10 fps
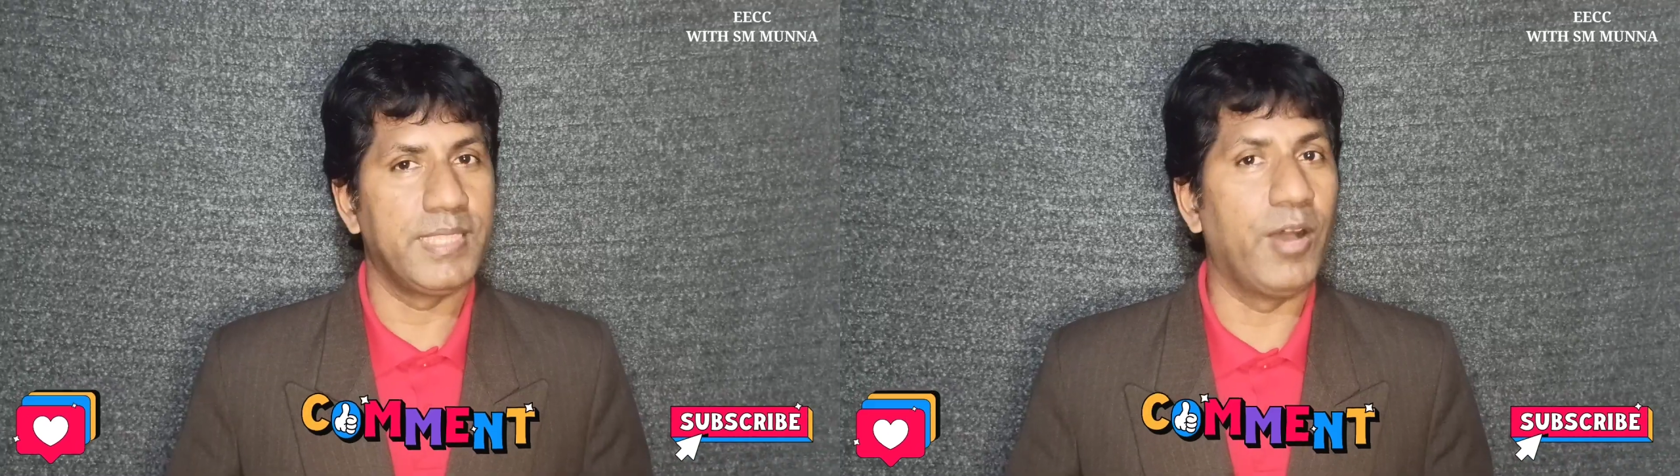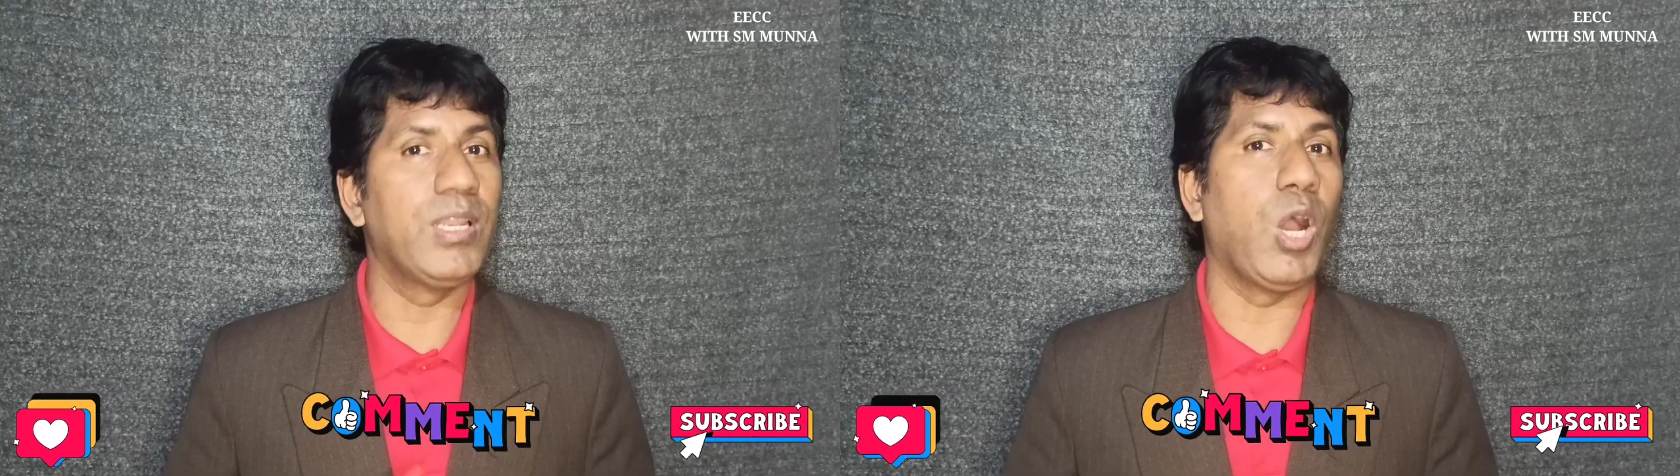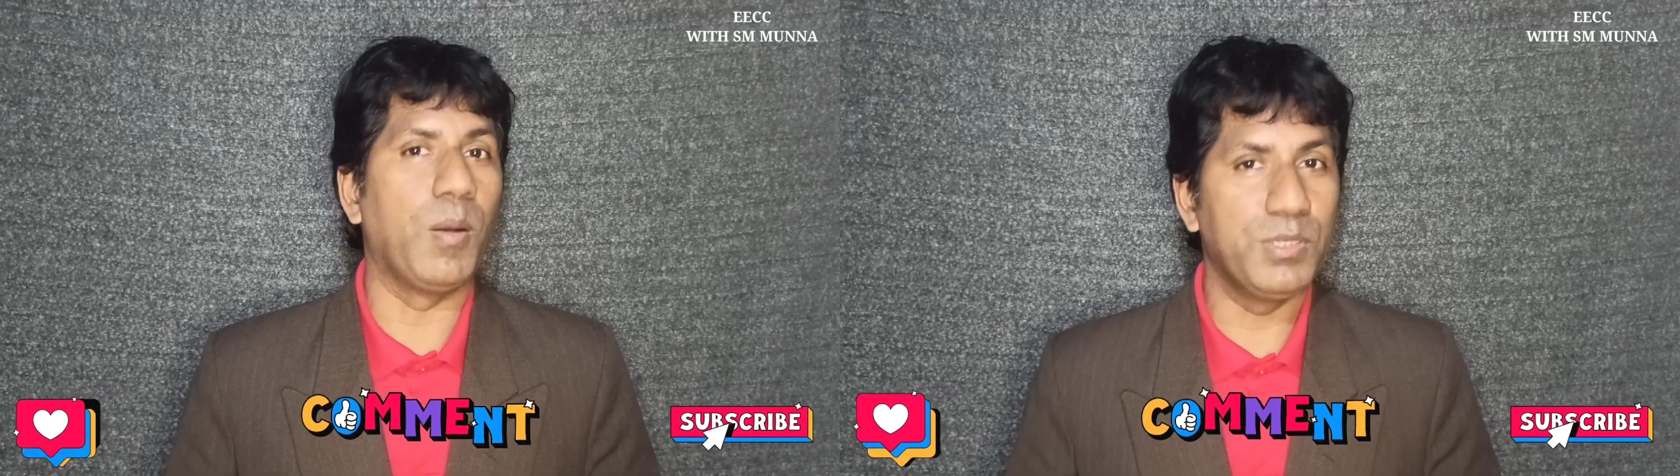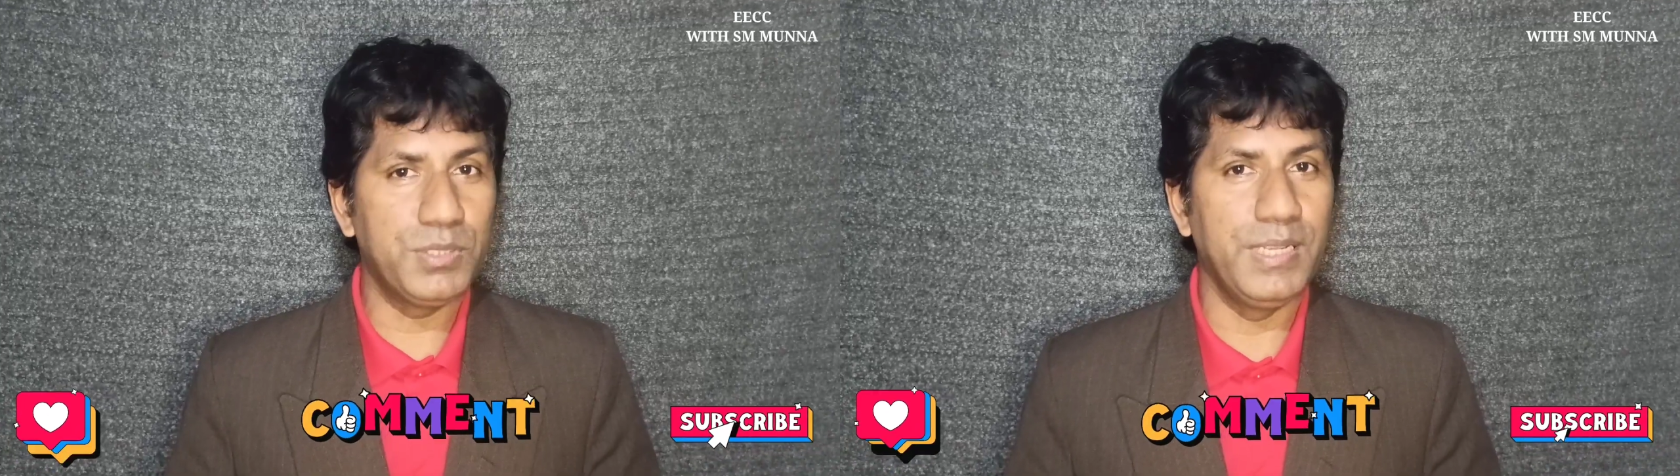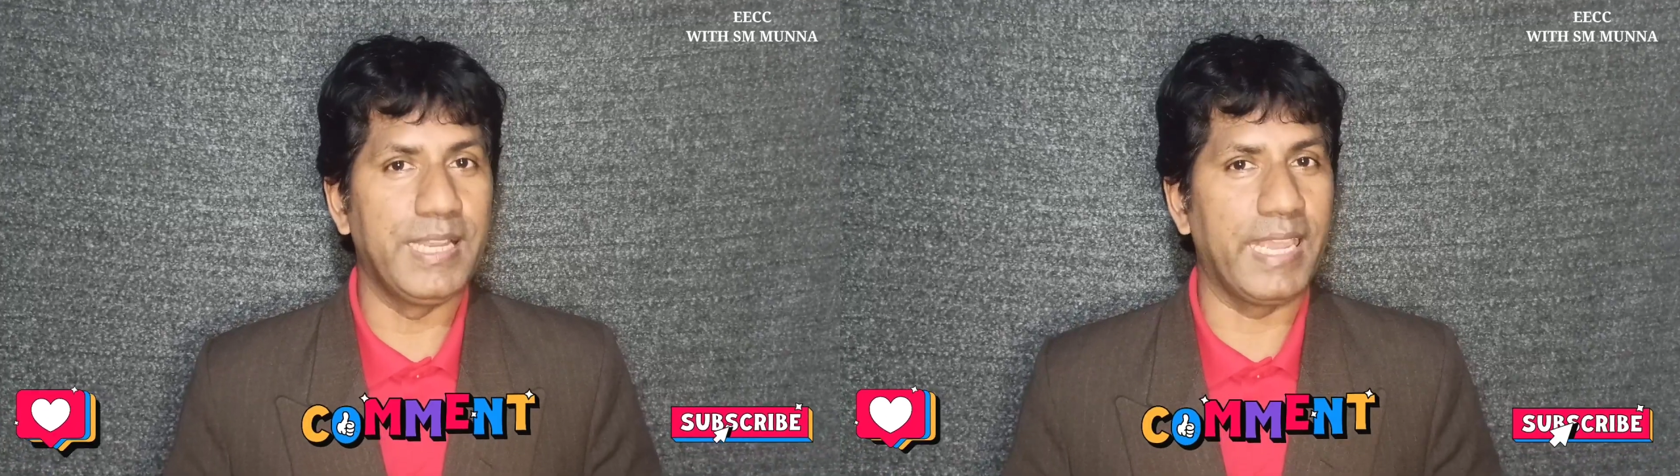তাহলে
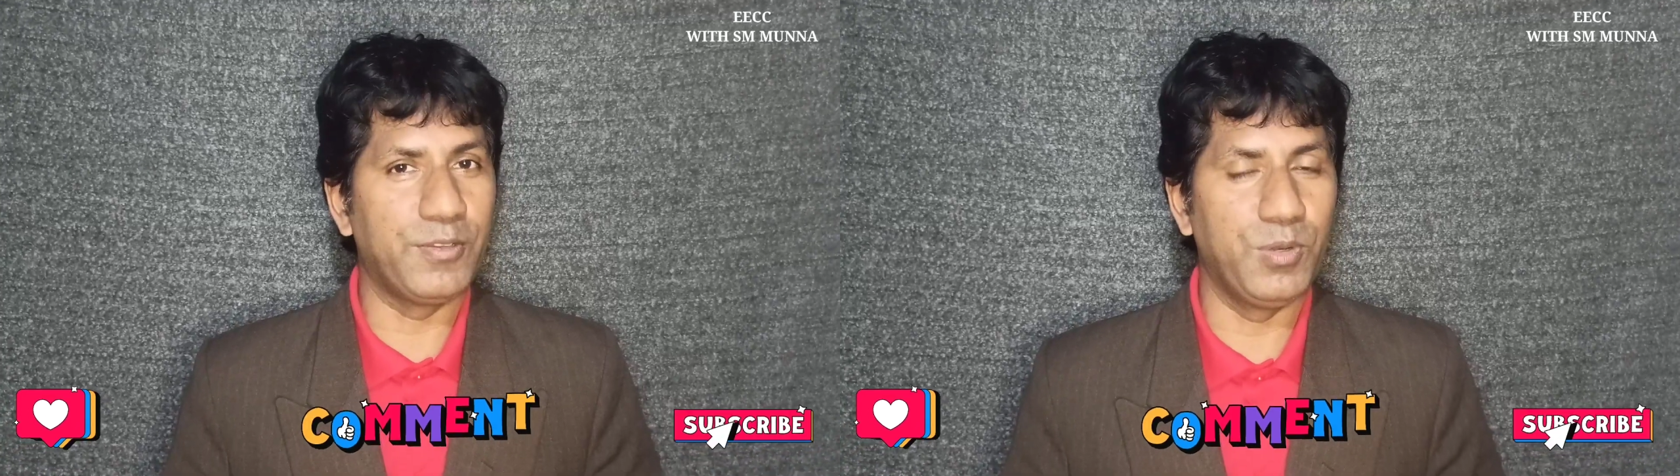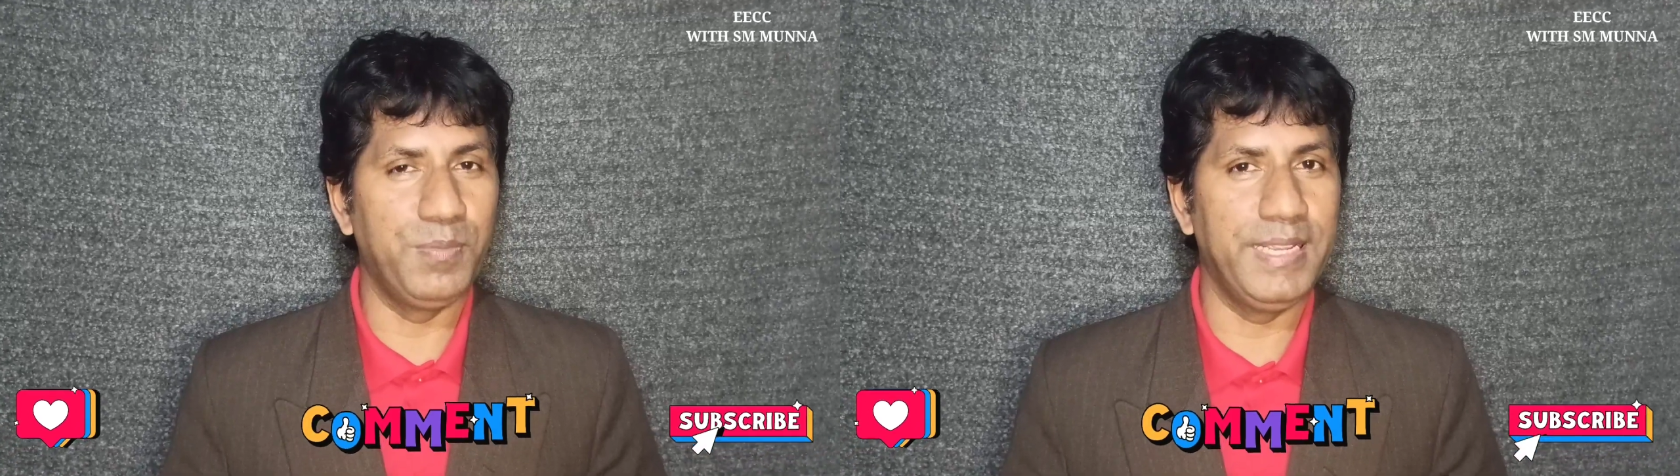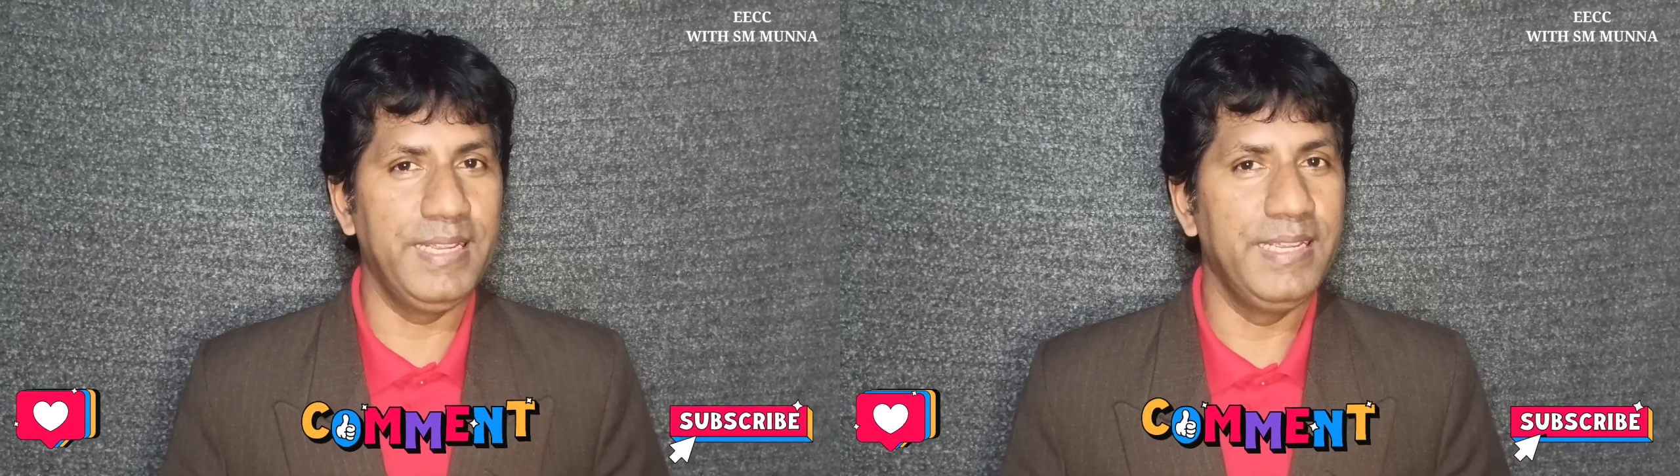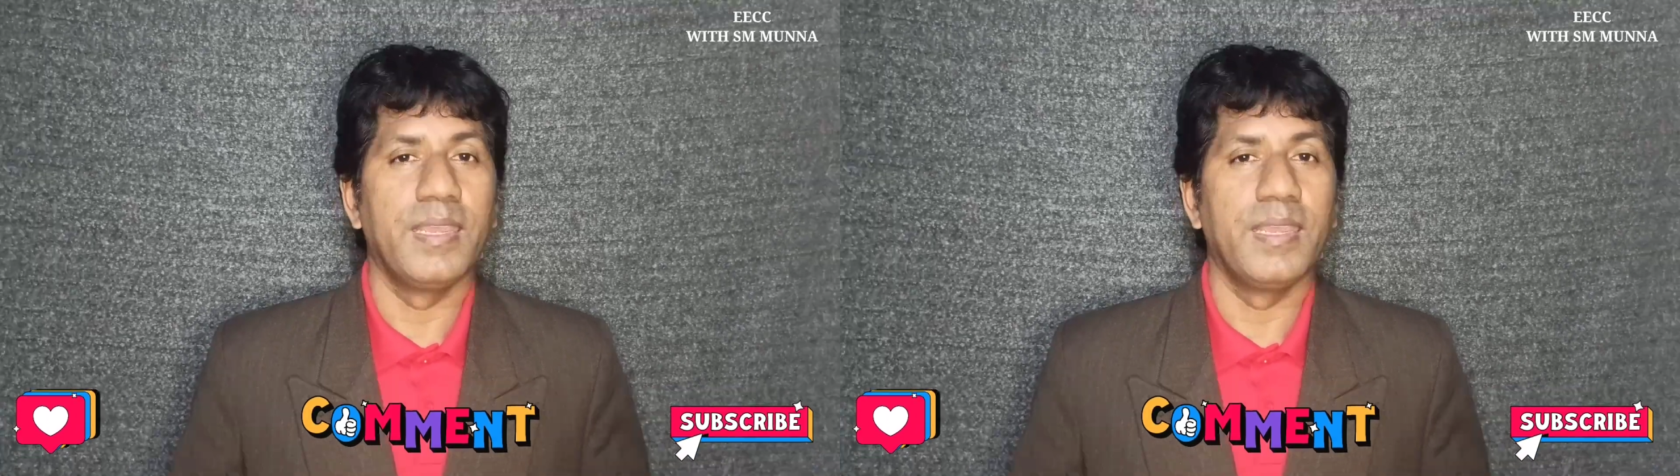অবশ্যই লাইক করবে